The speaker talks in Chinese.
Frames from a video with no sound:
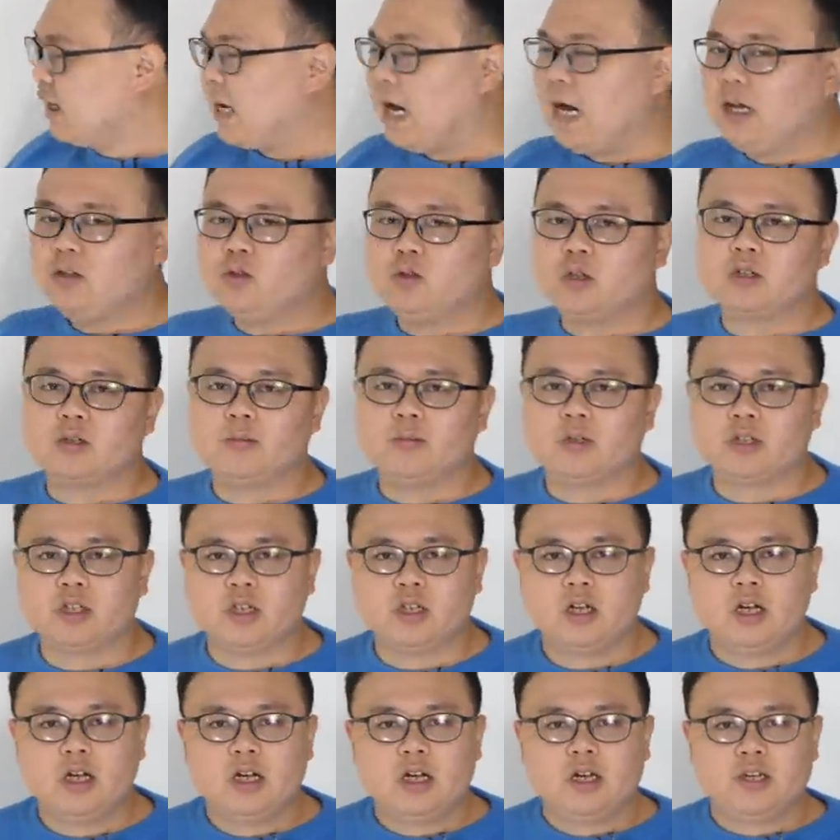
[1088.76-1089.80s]
感觉是不
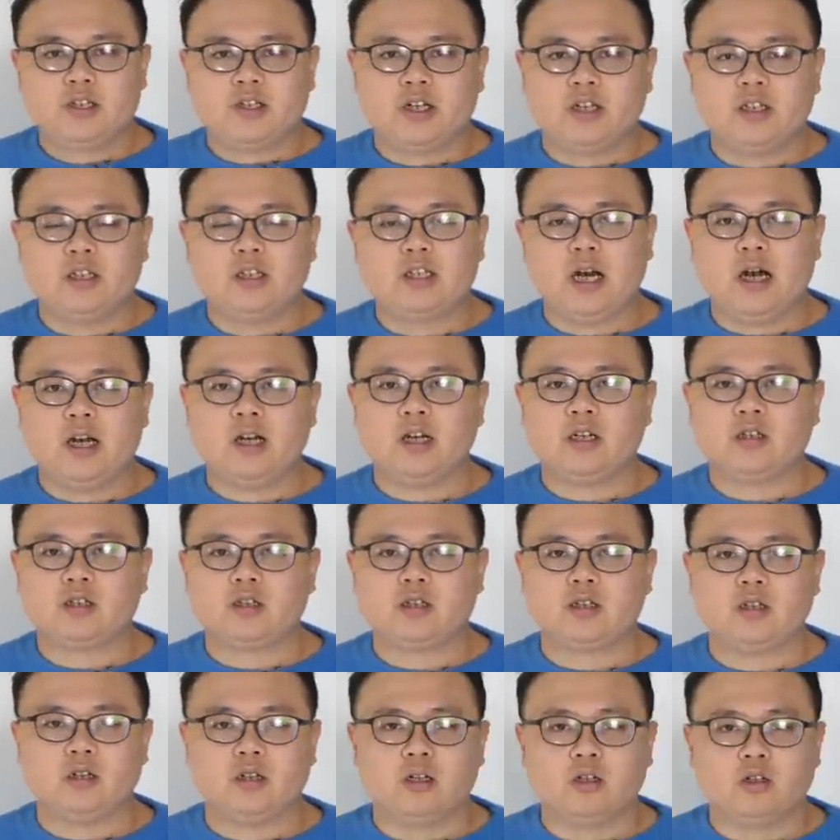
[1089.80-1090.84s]
是人家呢
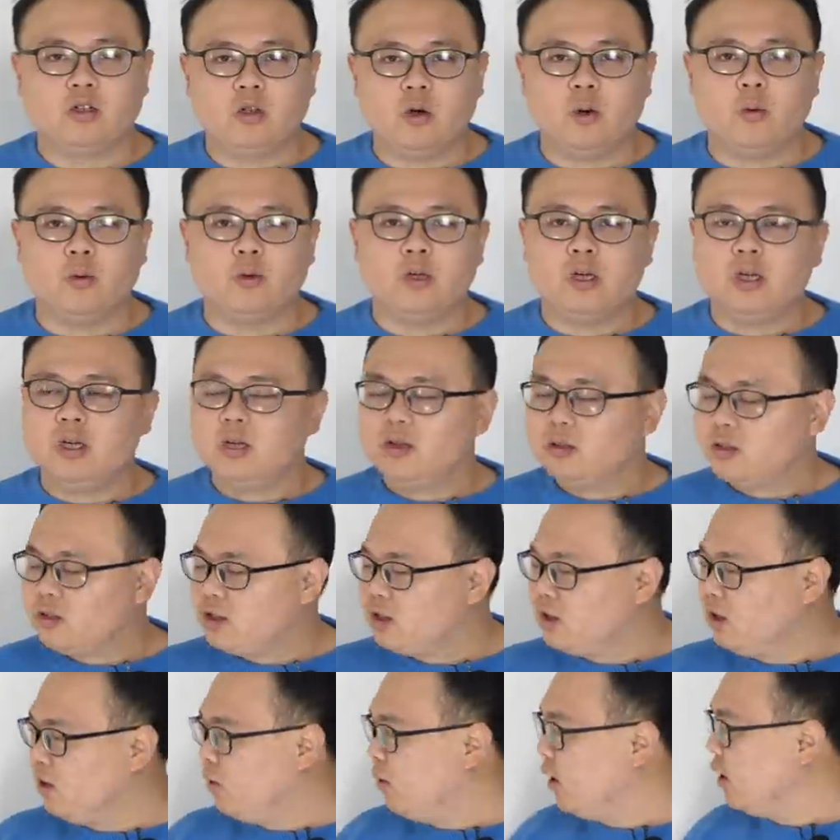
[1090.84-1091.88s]
是有
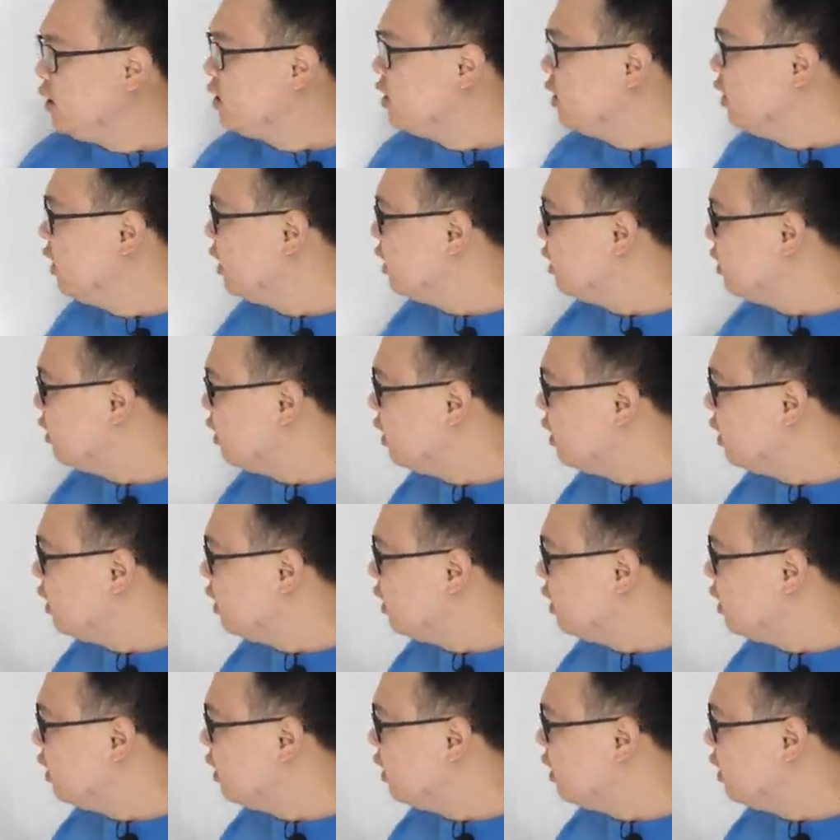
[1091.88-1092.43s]
机会这里